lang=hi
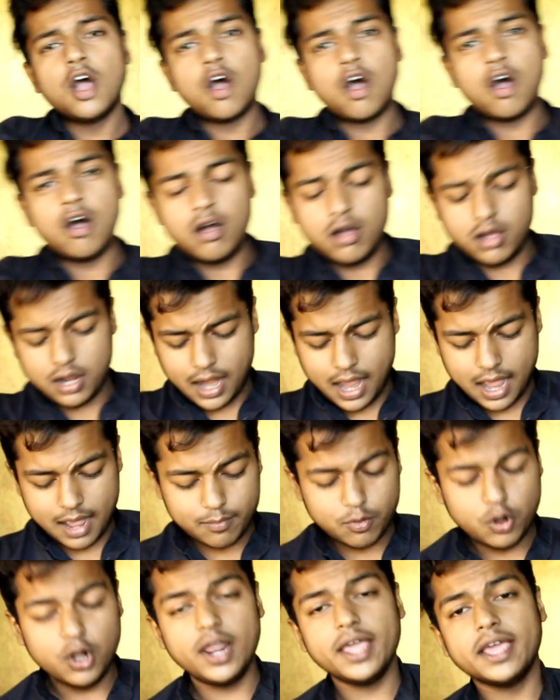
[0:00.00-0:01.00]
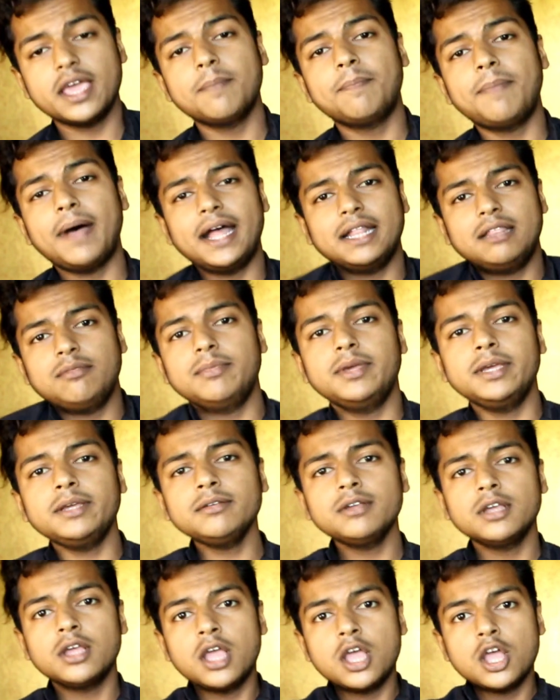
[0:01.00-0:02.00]
और हाँ बोलने के बाद
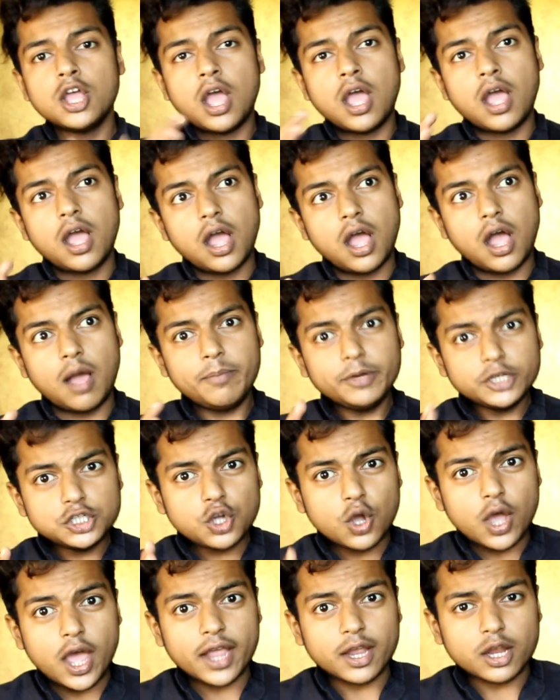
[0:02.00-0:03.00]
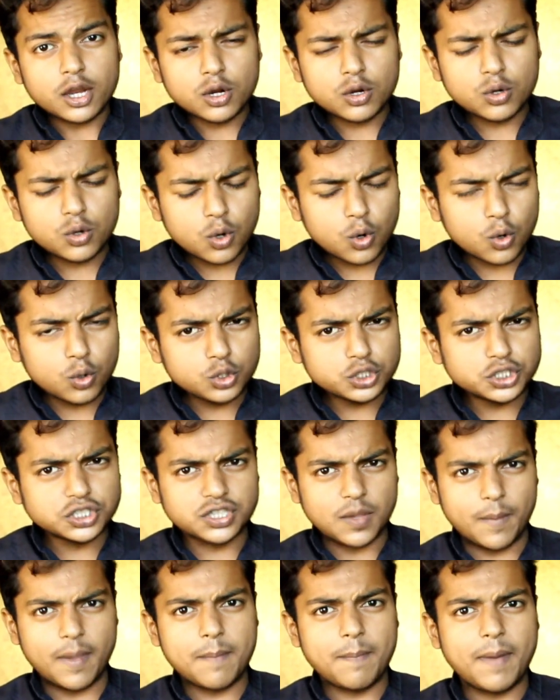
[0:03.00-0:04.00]
में अभी जो है कुछ
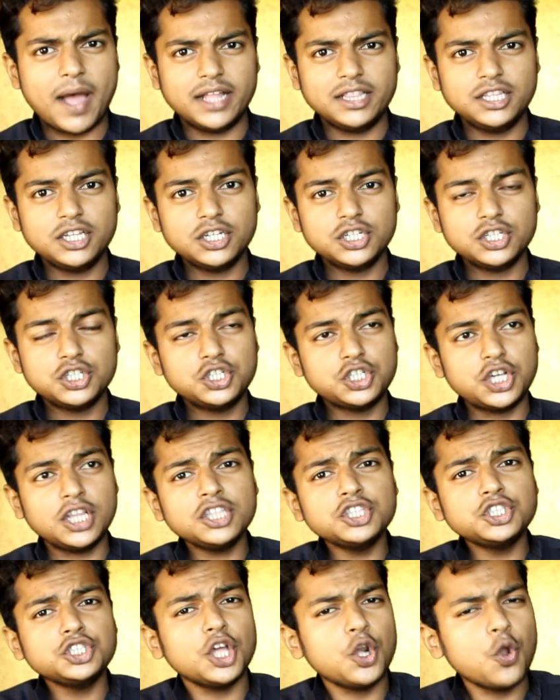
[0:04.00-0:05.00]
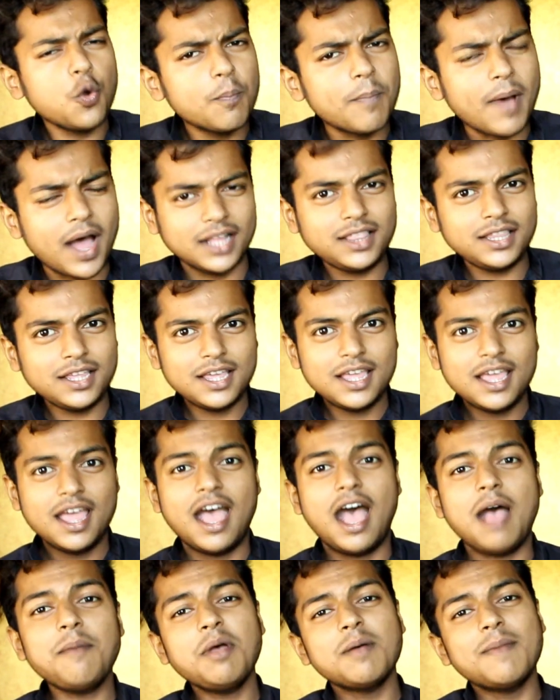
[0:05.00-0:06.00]
समय बाद चंद क्षणों बाद
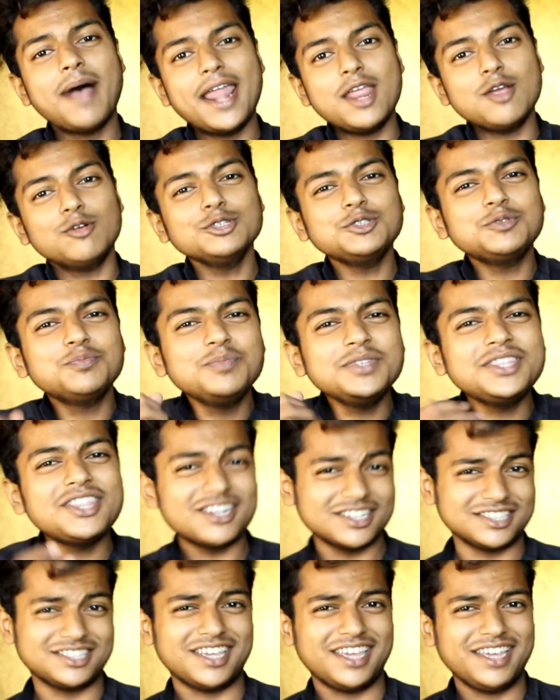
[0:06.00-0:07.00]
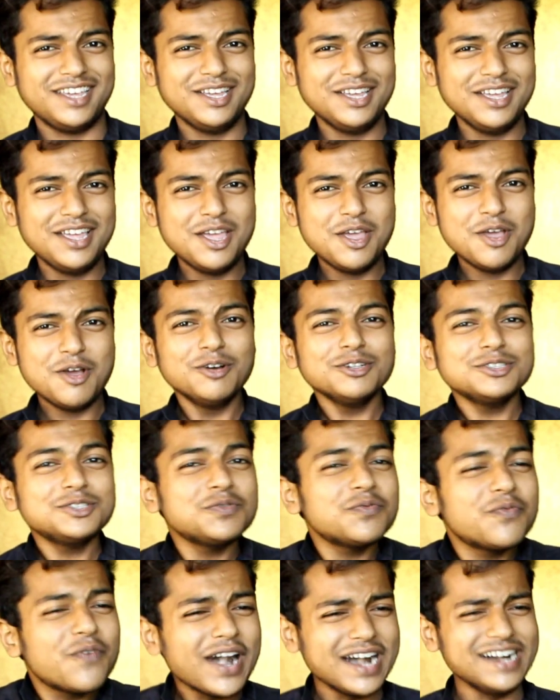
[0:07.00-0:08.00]
हम हमारे उस मित्र से
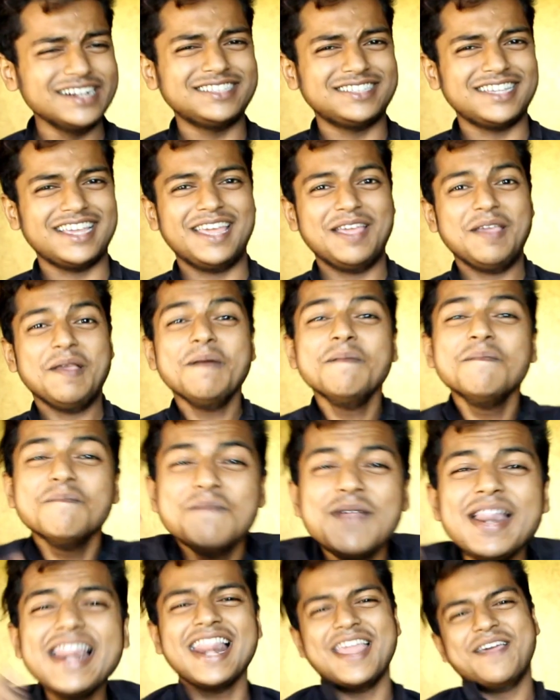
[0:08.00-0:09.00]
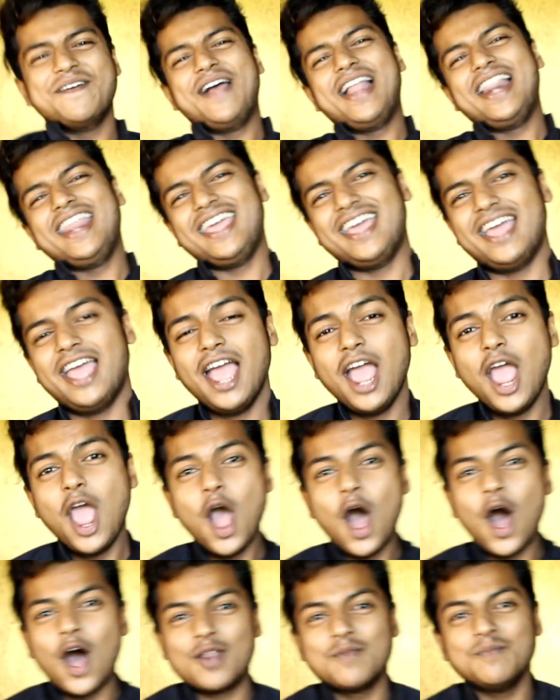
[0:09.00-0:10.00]
उस फ्रेंड से मिलने वाले हैं
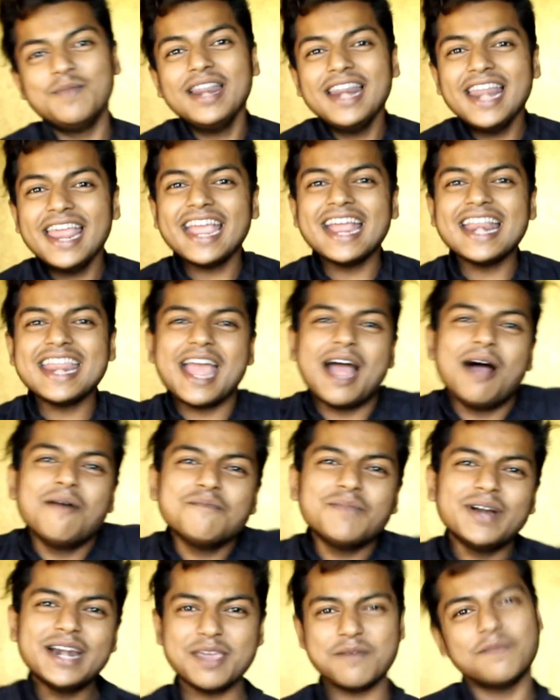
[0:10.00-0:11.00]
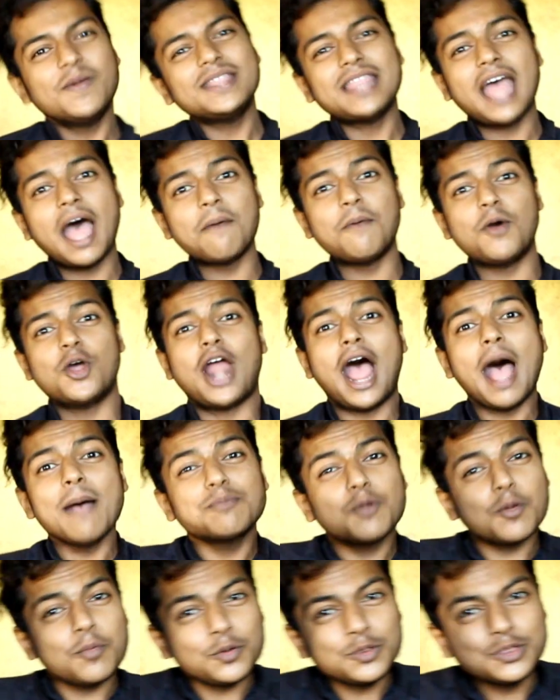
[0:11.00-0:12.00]
और मिलने के लिए हम बड़े बेताब और
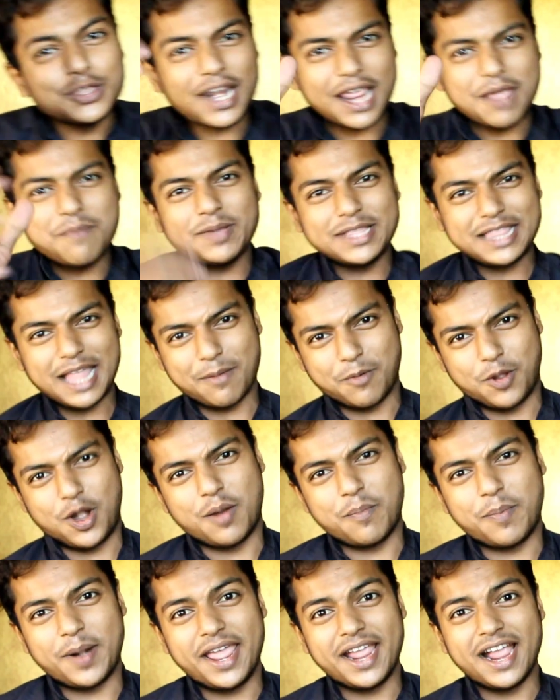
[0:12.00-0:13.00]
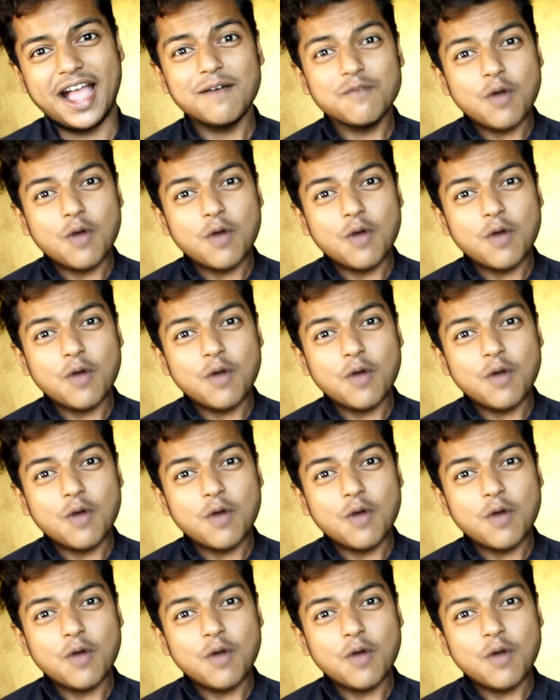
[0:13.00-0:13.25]
आपको भी उतना ही बेताब होना पड़ेगा